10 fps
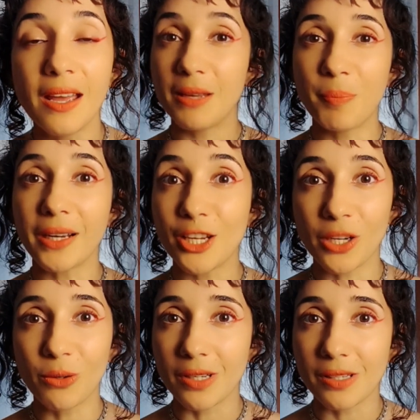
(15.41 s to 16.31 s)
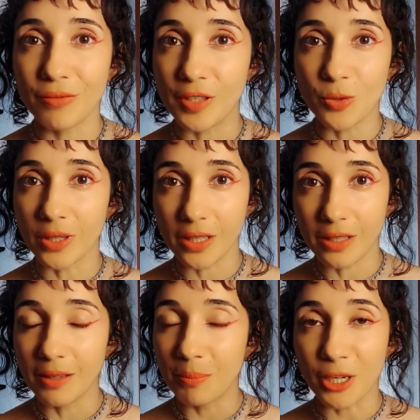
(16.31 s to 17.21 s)
E para quem chegou nesse vídeo
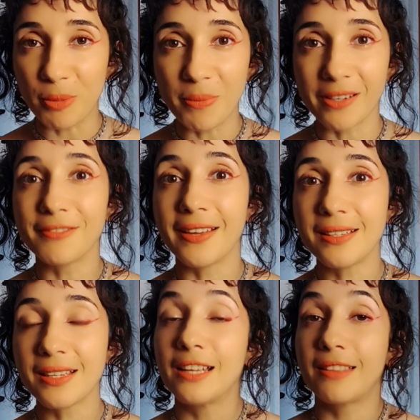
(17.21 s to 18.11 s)
aqui pela primeira vez,